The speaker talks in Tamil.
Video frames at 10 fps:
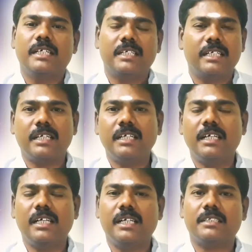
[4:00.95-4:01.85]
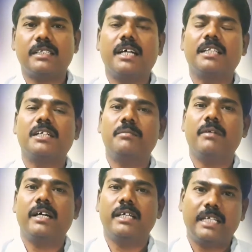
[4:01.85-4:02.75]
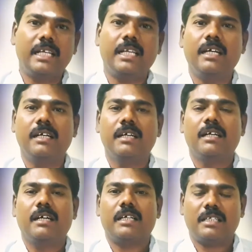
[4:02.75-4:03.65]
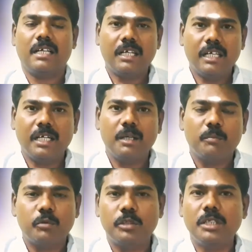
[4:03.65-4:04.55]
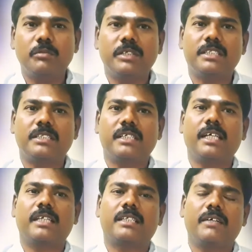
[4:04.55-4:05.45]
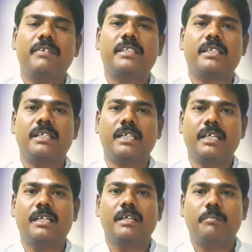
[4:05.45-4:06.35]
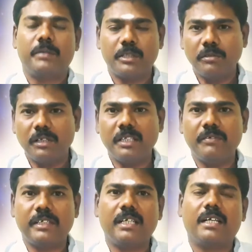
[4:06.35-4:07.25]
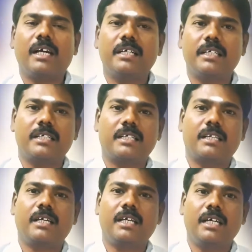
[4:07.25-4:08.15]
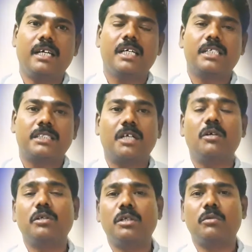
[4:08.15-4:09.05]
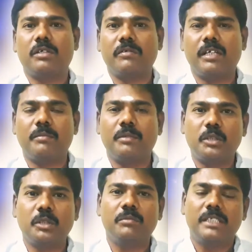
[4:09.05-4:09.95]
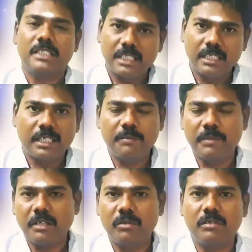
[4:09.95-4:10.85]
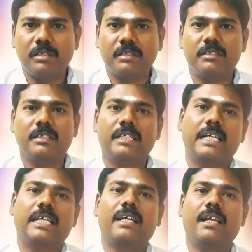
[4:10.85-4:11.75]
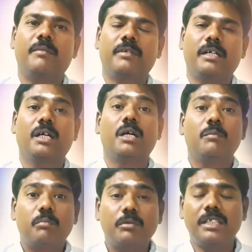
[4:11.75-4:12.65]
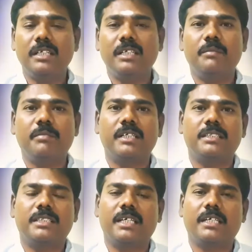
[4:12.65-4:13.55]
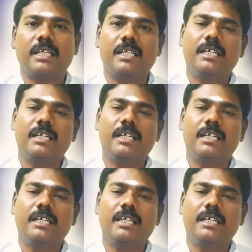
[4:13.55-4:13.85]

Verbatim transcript: கிரக நிலைகள் சாதகமா இல்லை அதனால புதிய முயற்சிகளை தவிர்த்துருங்க பதினொன்னாவது வீட்டில் ராகு இருக்கிறதுனால சகோதர உறவுகளை மட்டும் சில நன்மைகள் உங்களுக்கு கிடைக்கலாம்ங்க புதிய நண்பர்கள் சேர்க்கை